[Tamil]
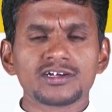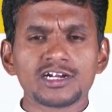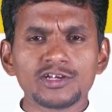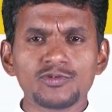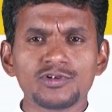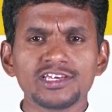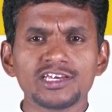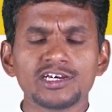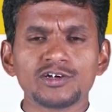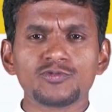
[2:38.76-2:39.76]
கடவுளுடைய
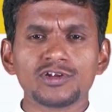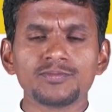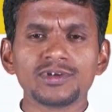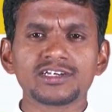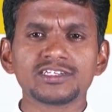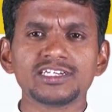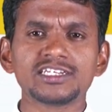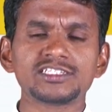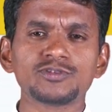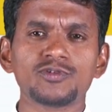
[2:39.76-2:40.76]
உடன்படிக்கை
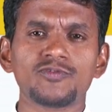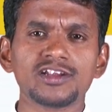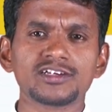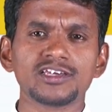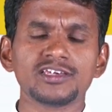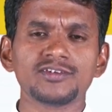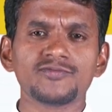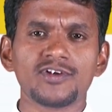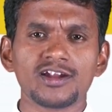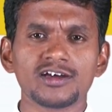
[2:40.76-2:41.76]
ஏற்ற ஒரு வாழ்க்கையை
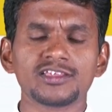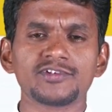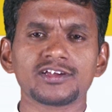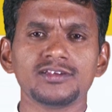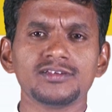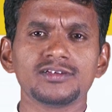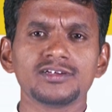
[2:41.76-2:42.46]
வாழாதவர்கள்